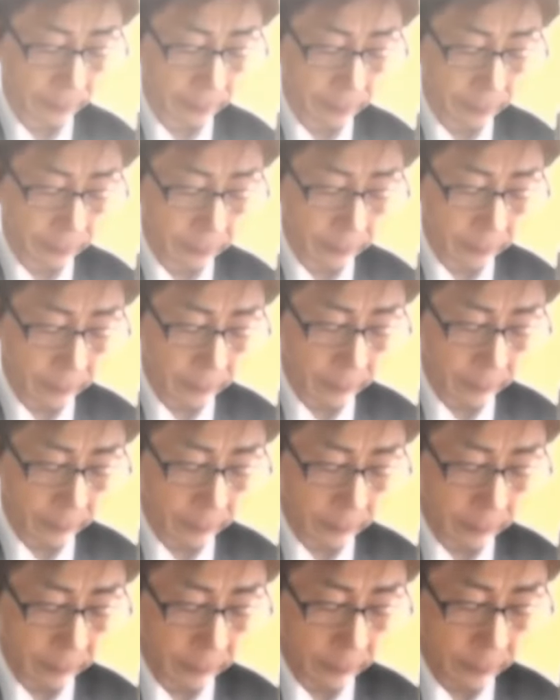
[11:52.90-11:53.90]
の無念
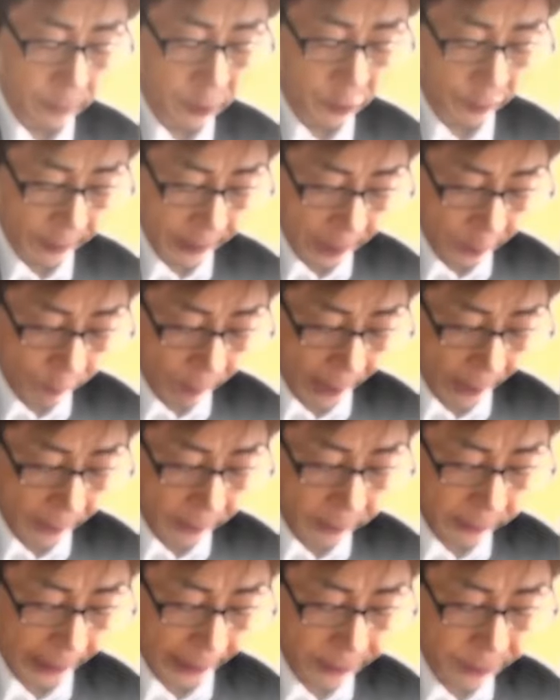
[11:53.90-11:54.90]
に相違ない。
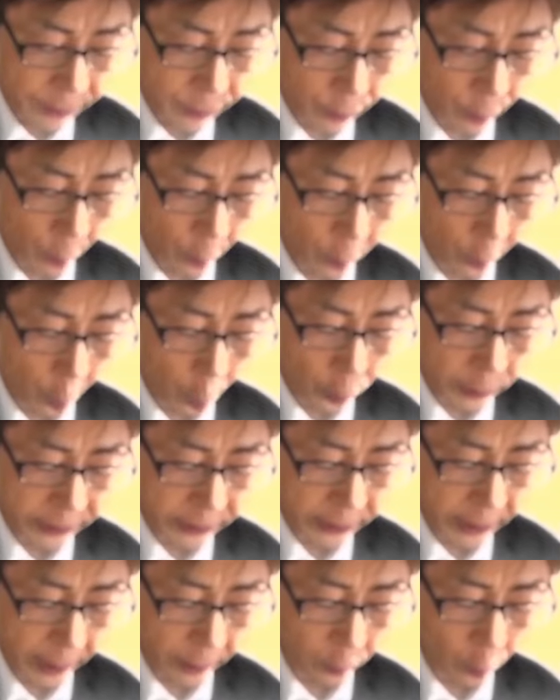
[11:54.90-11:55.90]

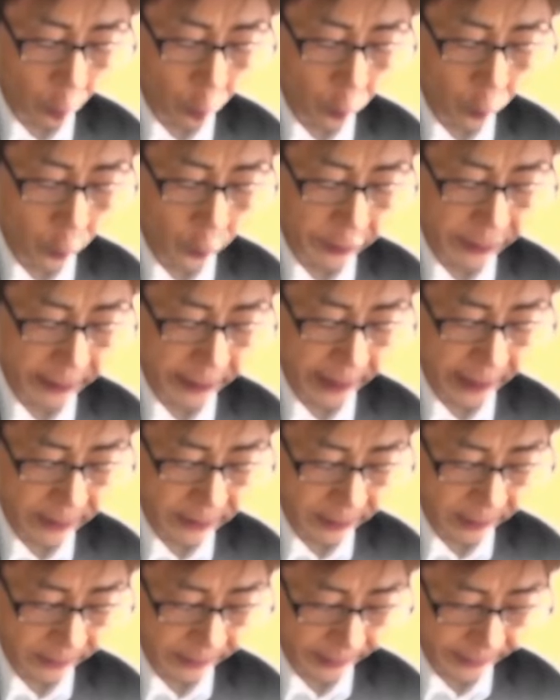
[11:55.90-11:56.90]
重役たちの言う
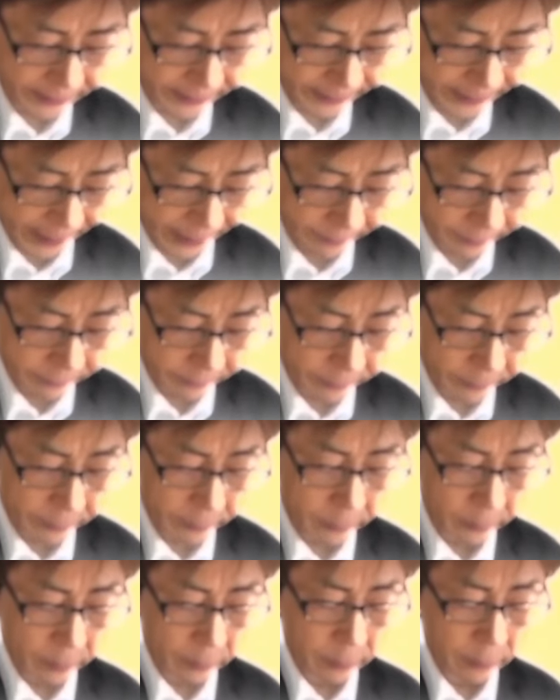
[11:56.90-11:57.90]
通りそれほ
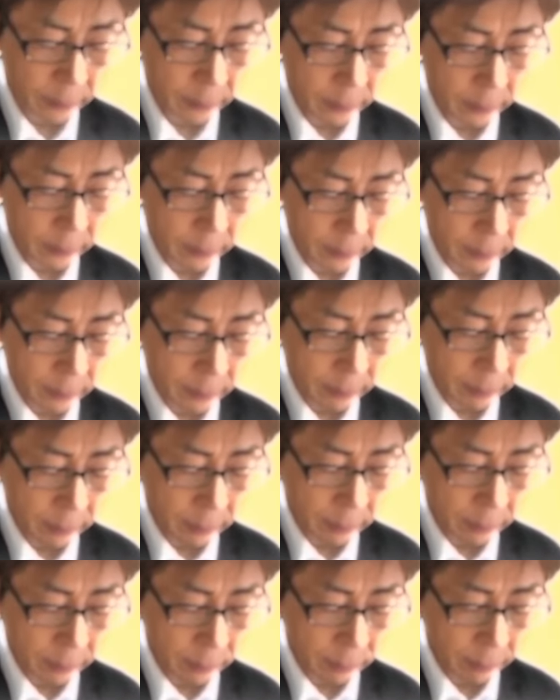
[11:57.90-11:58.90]
ど大切な
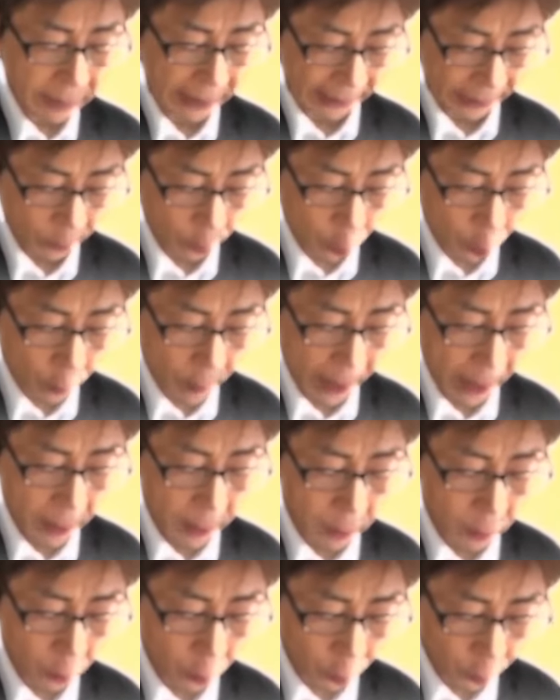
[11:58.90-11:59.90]
戦議の宝を
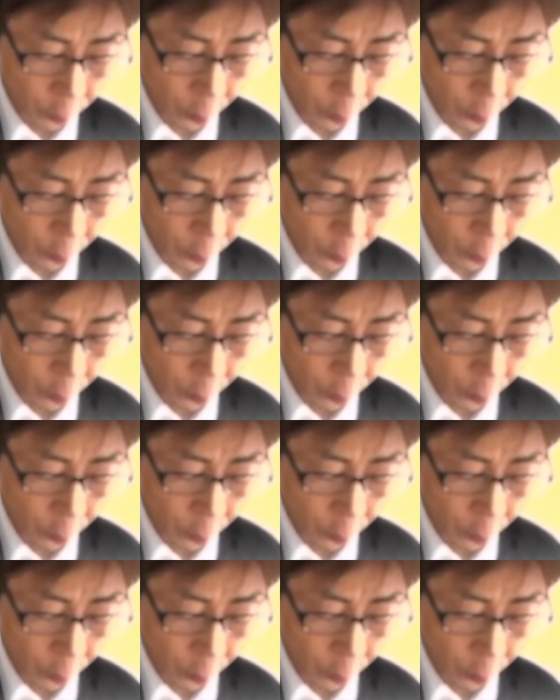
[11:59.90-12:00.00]
見つ